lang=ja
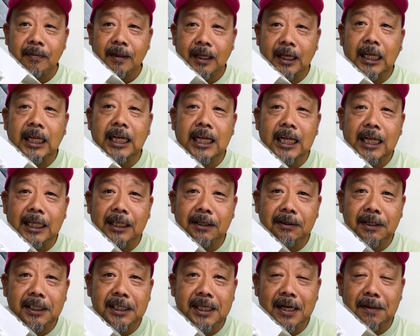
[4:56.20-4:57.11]
気になって
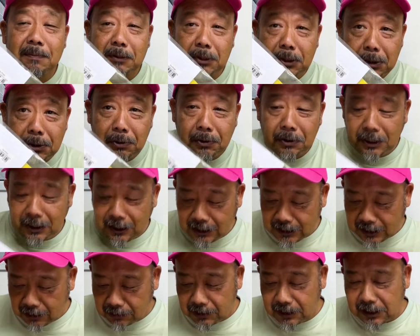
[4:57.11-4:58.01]
ください。もうすごいいい
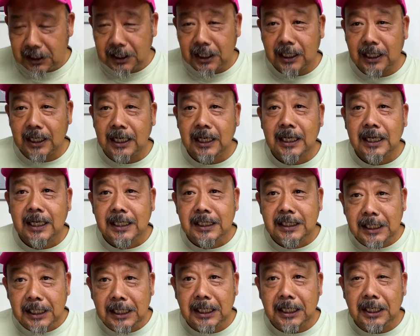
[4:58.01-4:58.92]
竿ですから。
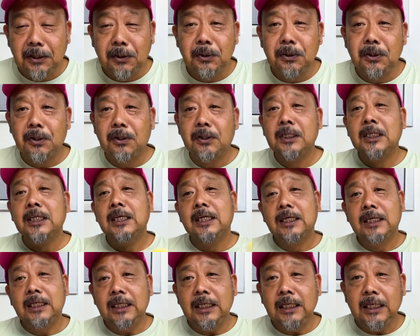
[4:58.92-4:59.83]
ぜひ、この、
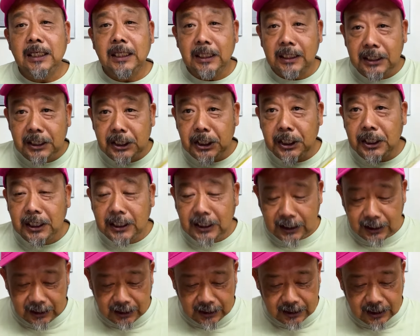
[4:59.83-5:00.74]
いい時期
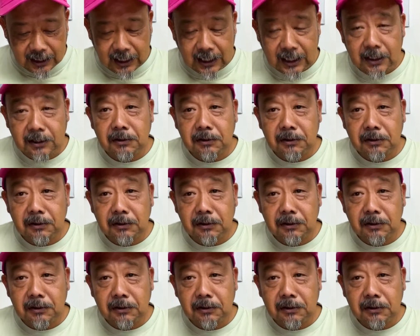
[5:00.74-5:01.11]
に、あ